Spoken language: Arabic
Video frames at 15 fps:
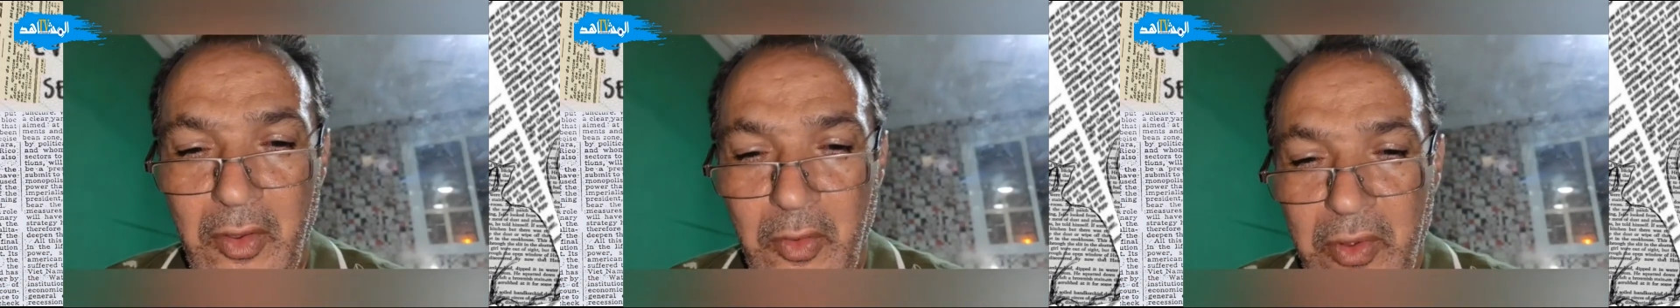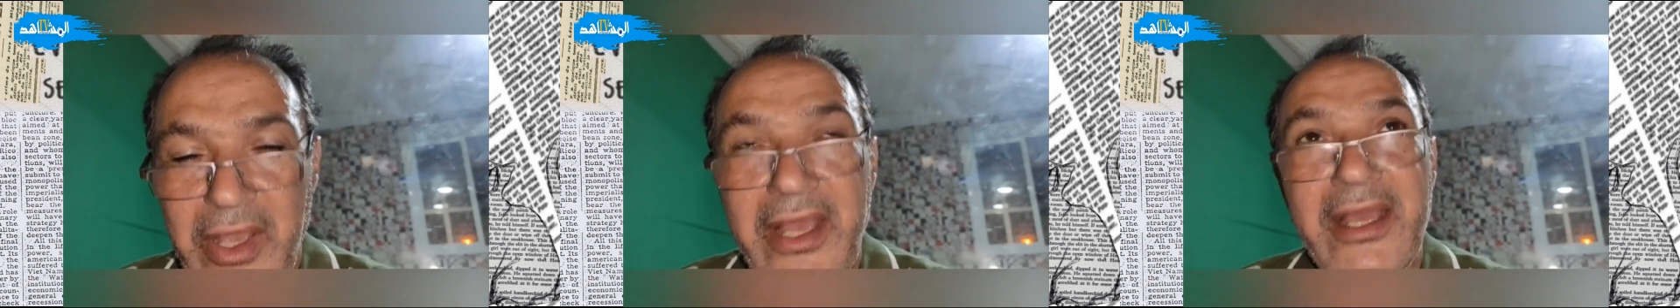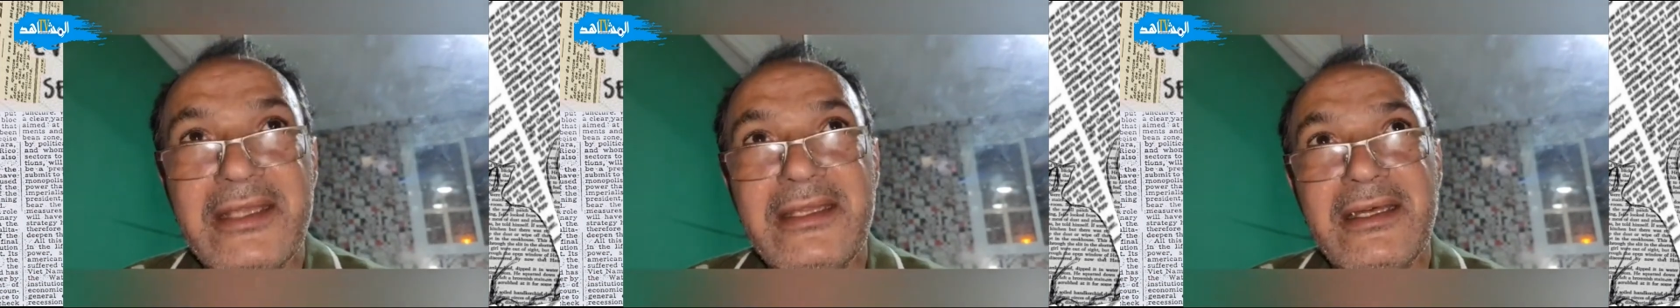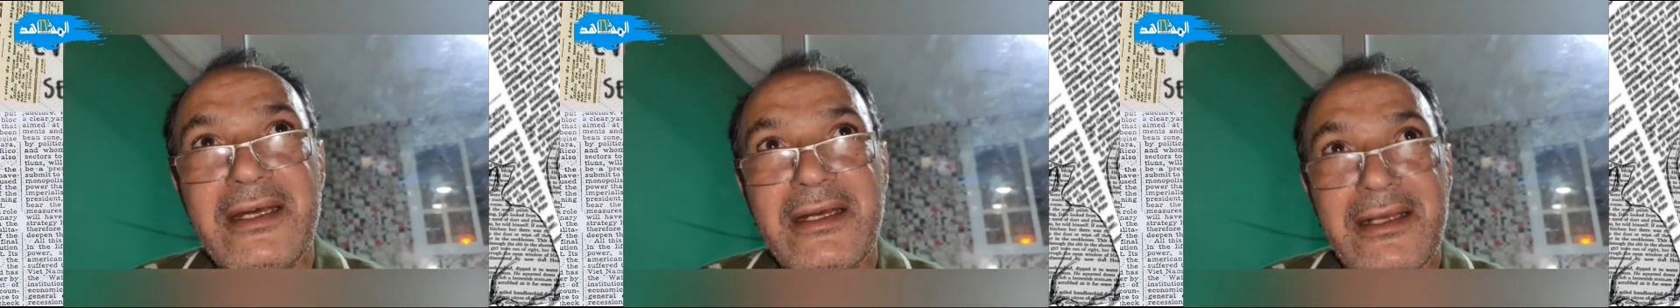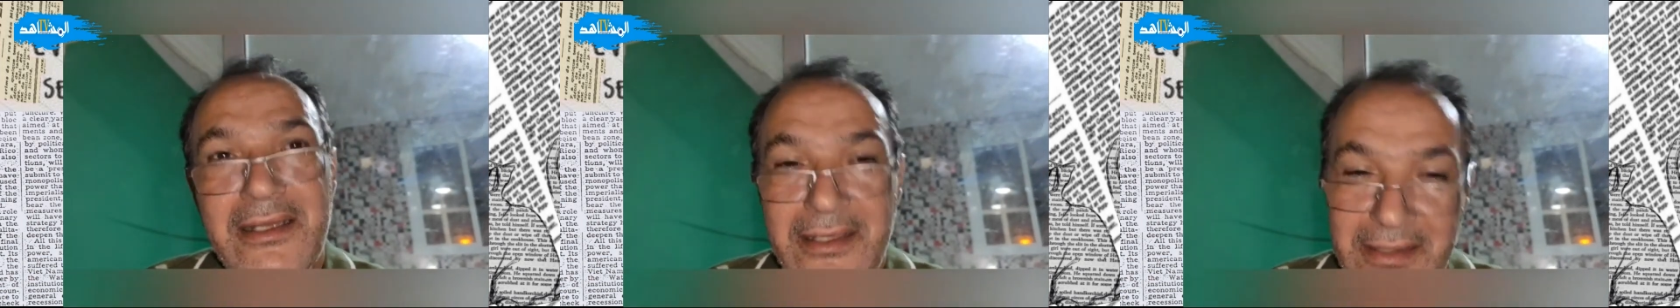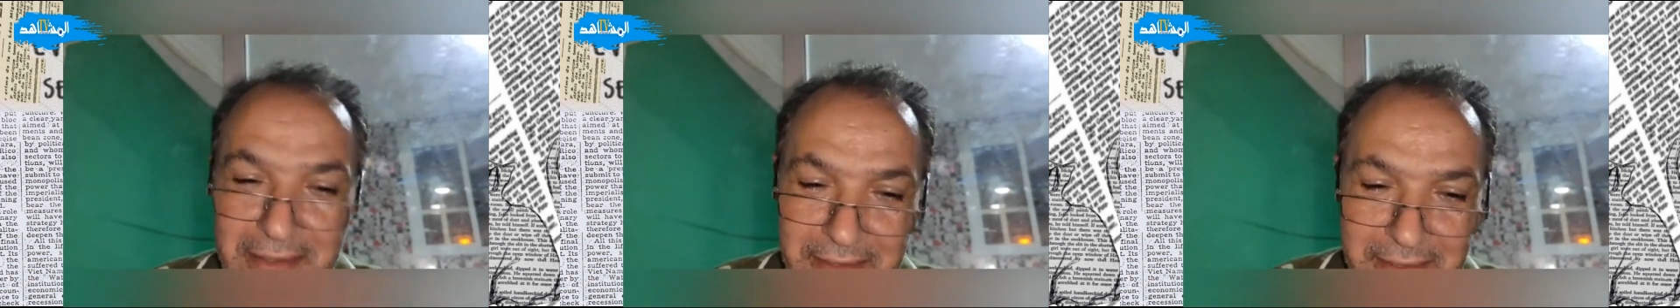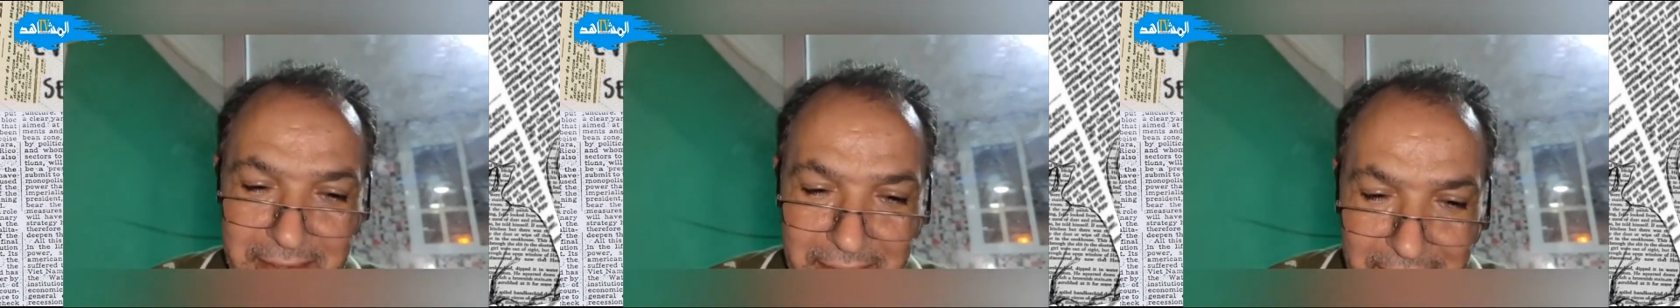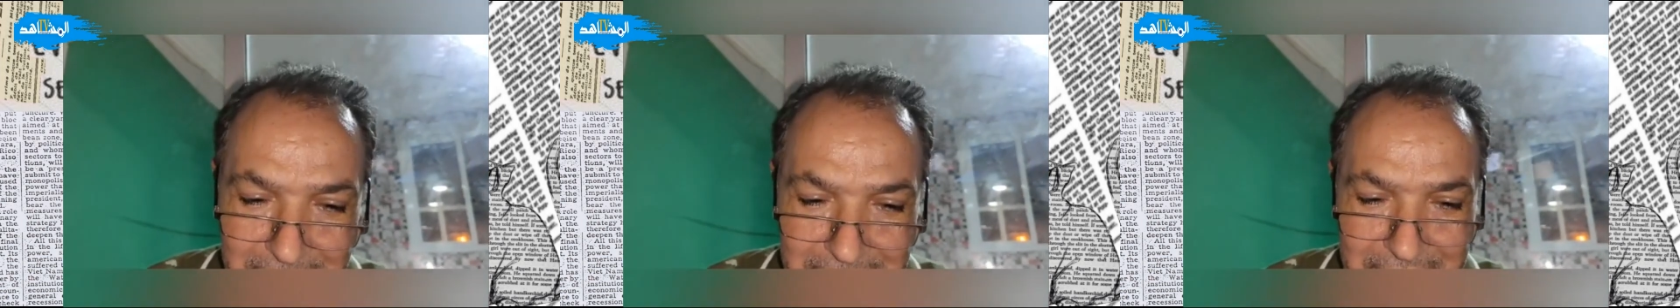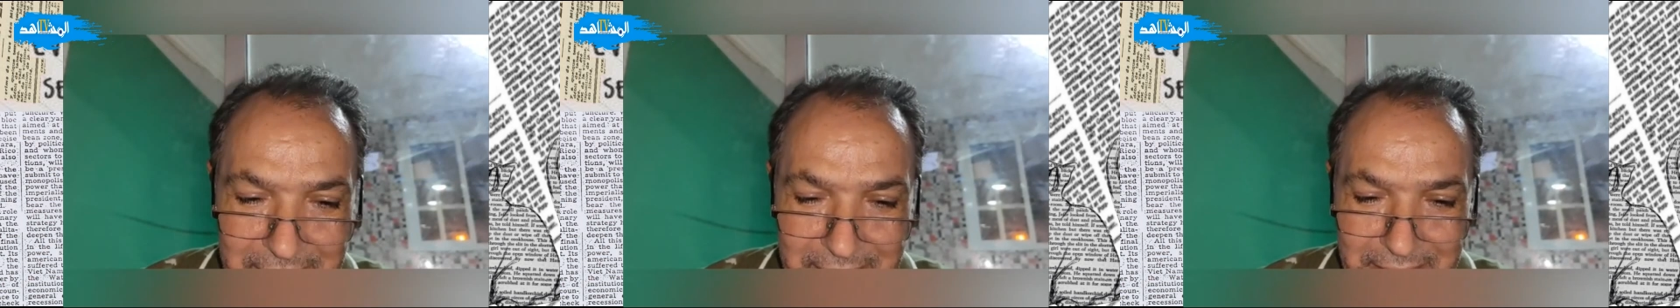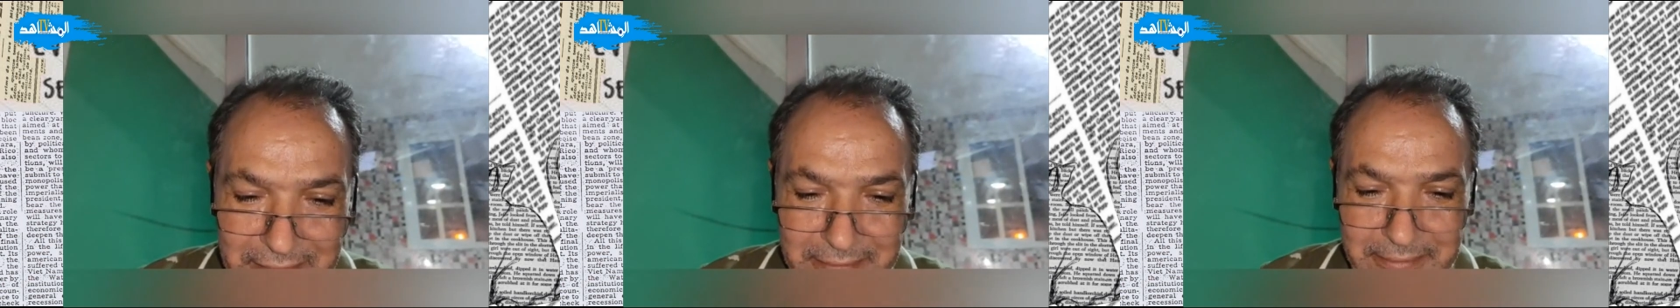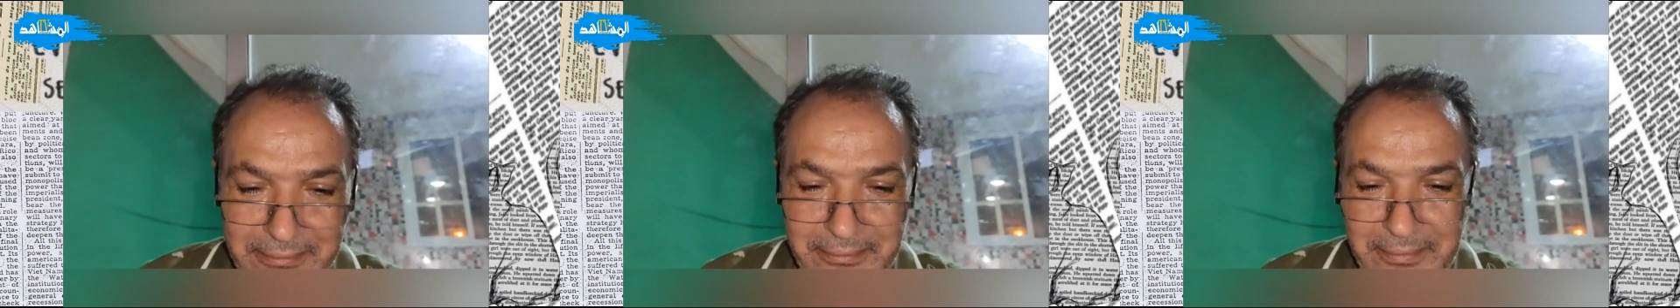وهذا أنا